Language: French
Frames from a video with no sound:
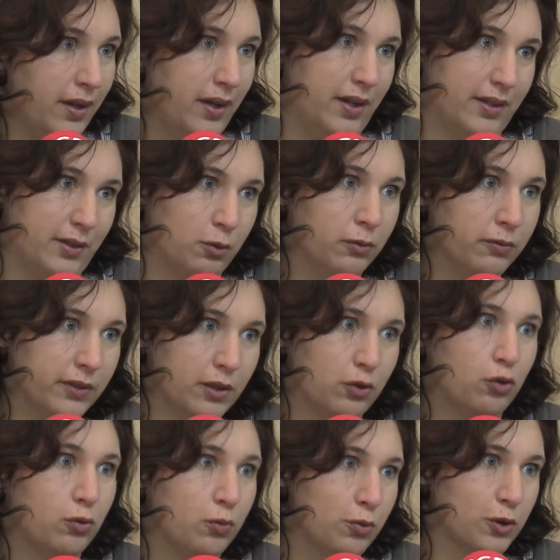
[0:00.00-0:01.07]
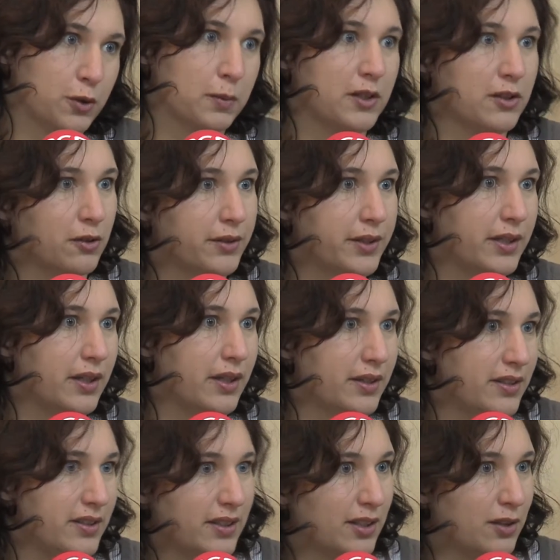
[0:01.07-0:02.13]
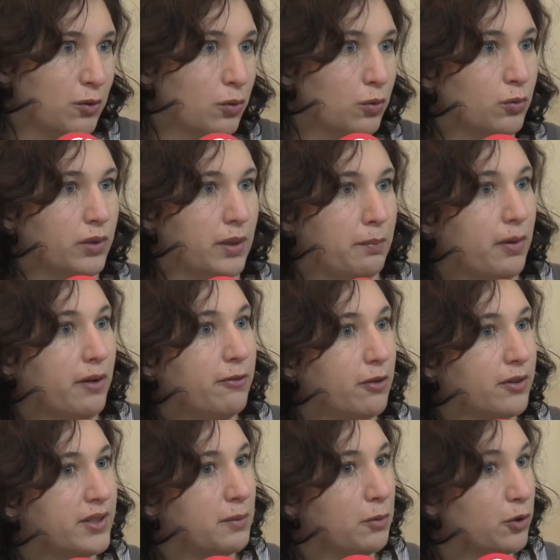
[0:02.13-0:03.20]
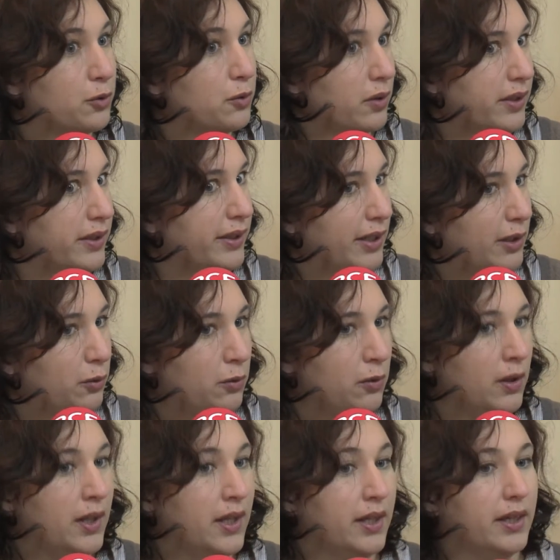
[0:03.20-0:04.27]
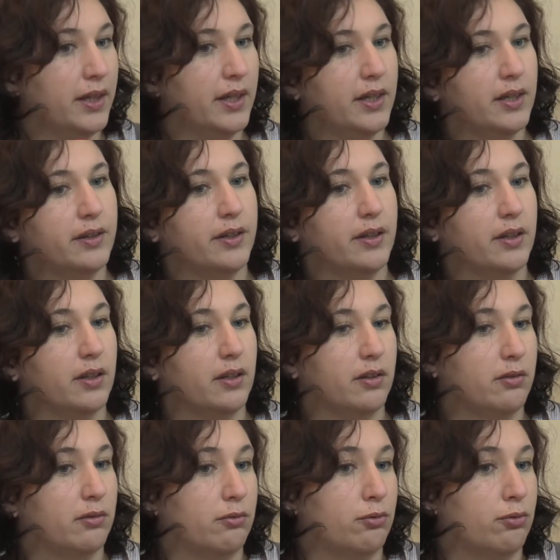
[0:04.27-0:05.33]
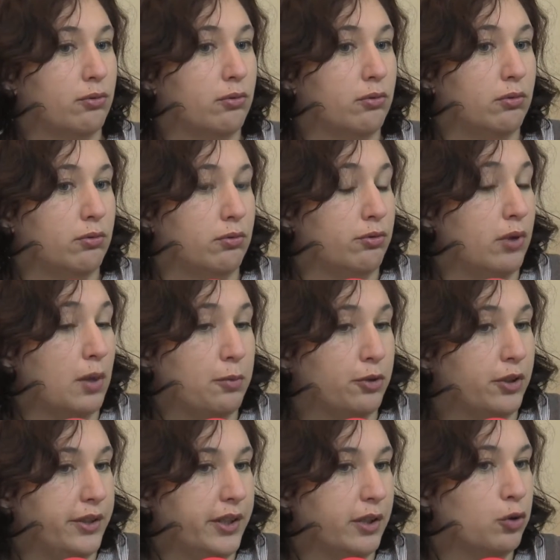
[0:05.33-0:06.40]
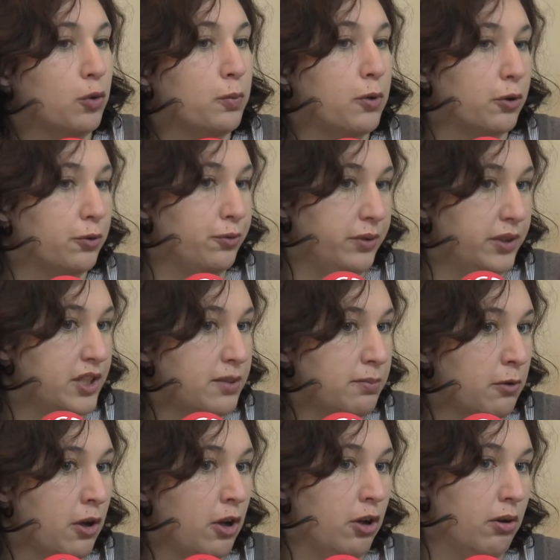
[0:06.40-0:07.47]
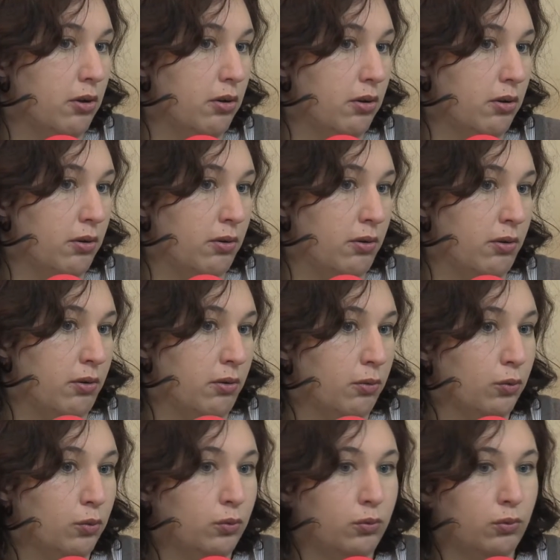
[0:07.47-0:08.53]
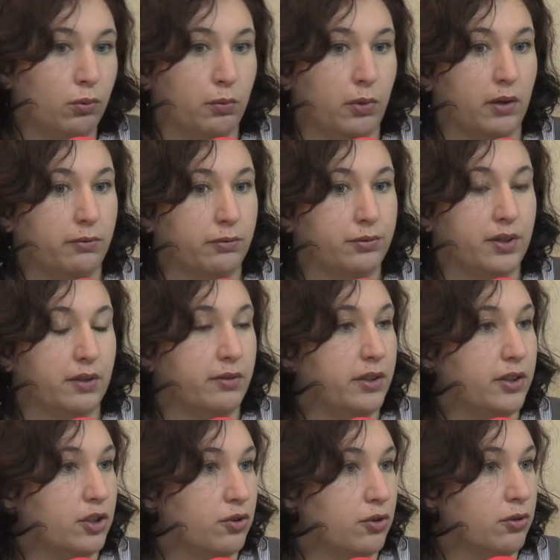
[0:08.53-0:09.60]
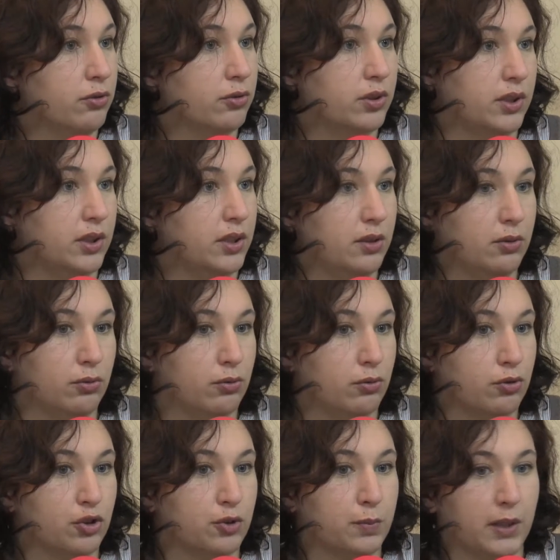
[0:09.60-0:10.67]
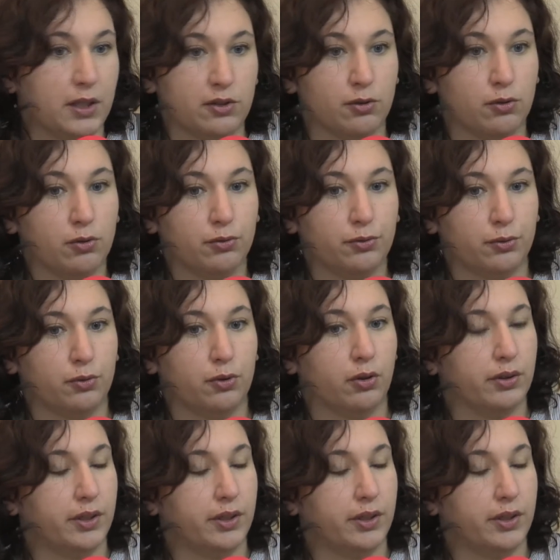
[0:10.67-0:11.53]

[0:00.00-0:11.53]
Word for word: être convaincu pour se présenter à des élections, on n'est pas forcément sûr d'être élu, et de, la politique d'opportunisme, euh, où bah, vous avez des gens qui euh, se présentent dans